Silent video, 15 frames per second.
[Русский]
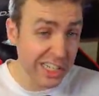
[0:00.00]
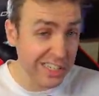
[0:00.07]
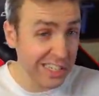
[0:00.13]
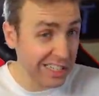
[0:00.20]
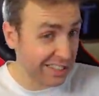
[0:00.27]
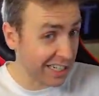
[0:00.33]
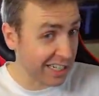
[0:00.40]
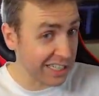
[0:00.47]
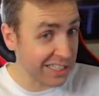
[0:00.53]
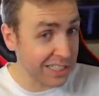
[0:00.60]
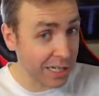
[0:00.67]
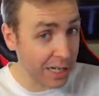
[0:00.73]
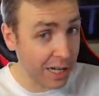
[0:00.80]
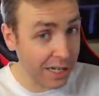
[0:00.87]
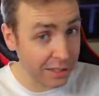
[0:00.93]
несколько дней
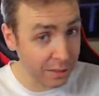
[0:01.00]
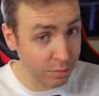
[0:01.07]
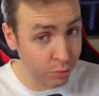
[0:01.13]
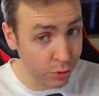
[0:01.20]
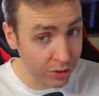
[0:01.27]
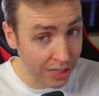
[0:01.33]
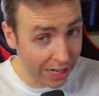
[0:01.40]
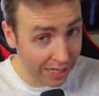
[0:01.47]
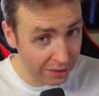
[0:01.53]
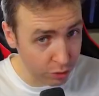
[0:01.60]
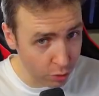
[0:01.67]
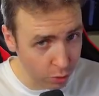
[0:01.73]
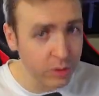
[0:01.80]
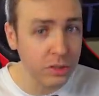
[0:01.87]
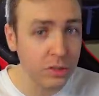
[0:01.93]
это будет
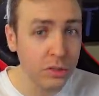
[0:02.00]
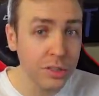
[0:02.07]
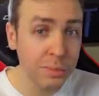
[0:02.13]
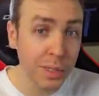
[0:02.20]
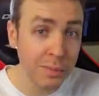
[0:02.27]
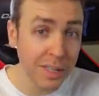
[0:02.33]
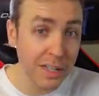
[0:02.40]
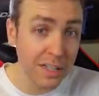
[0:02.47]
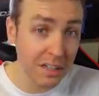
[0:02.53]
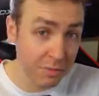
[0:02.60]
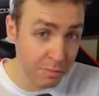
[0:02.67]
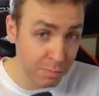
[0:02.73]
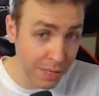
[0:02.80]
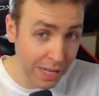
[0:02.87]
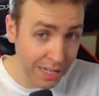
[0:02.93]
анонс, то есть примерно в
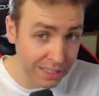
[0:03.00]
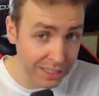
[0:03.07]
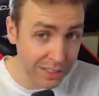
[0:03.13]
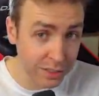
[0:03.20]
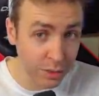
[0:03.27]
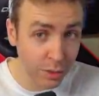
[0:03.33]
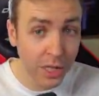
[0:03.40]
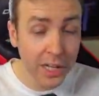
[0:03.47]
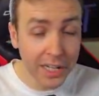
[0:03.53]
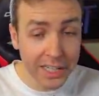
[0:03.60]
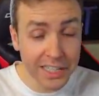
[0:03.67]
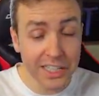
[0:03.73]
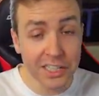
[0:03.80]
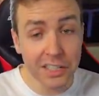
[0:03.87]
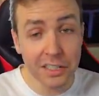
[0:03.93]
пятницу, и
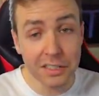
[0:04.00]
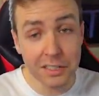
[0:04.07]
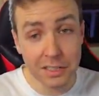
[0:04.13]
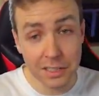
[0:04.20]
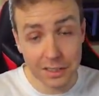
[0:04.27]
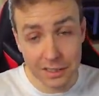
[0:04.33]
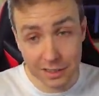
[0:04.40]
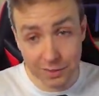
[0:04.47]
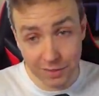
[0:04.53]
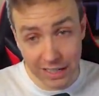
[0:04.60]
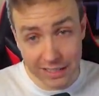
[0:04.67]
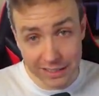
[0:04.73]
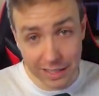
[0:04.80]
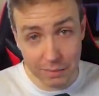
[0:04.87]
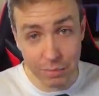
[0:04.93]
через э, два
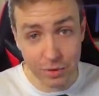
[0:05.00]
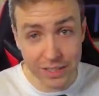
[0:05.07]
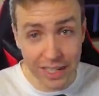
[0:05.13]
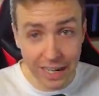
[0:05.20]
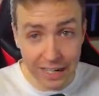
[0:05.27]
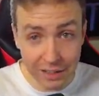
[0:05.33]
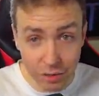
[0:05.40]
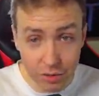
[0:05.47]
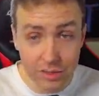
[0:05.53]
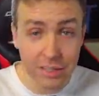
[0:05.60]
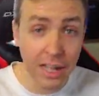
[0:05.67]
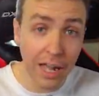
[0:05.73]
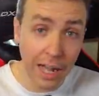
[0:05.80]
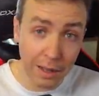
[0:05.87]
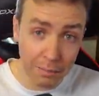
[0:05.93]
дня после анонса
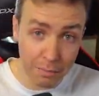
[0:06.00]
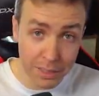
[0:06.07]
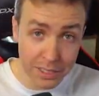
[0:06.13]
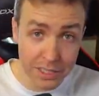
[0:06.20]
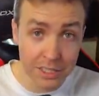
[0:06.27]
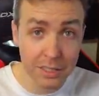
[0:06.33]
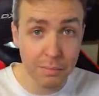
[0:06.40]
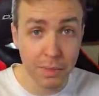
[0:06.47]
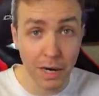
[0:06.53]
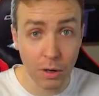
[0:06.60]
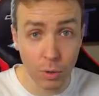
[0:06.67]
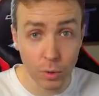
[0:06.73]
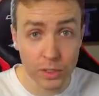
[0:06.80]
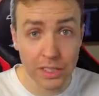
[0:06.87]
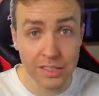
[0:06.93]
обычно
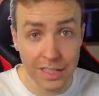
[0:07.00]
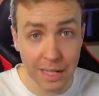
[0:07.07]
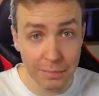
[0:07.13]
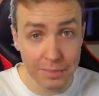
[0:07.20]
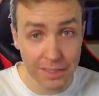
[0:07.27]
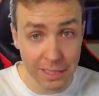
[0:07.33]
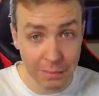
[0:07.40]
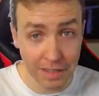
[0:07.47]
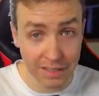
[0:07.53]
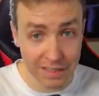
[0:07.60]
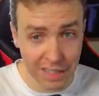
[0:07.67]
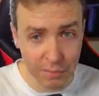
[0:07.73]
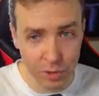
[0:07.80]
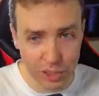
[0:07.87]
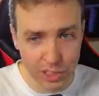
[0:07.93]
проходит сам стрим
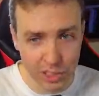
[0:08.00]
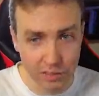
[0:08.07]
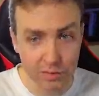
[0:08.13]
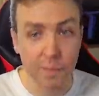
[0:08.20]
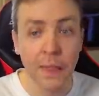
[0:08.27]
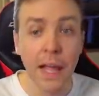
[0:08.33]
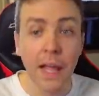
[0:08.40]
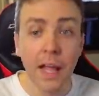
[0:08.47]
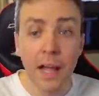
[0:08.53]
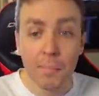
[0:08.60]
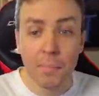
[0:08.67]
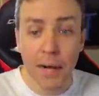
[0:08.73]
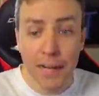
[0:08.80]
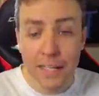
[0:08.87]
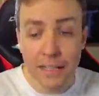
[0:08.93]
разработчиков.
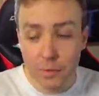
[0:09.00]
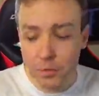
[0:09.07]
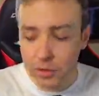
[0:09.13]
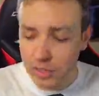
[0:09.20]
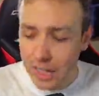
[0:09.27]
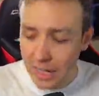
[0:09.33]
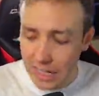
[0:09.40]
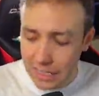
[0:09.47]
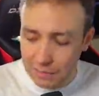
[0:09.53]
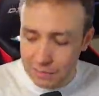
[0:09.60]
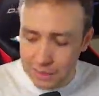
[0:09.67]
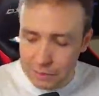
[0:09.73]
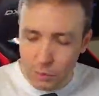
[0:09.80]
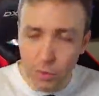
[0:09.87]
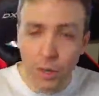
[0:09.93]
Поэтому, скорее
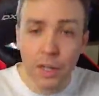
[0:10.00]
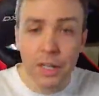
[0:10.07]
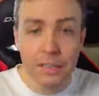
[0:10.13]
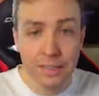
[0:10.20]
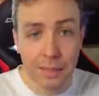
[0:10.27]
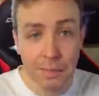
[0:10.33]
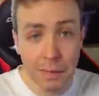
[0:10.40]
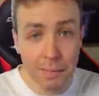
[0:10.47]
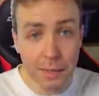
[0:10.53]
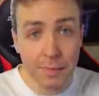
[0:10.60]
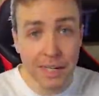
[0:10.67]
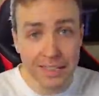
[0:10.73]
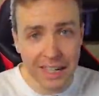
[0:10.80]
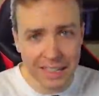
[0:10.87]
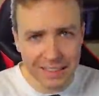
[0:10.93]
всего, сама прямая
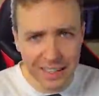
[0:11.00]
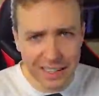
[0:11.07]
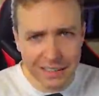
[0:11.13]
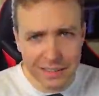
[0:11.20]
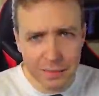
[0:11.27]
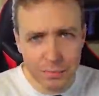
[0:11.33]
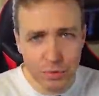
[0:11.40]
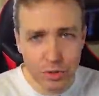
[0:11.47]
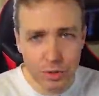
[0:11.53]
трансляция будет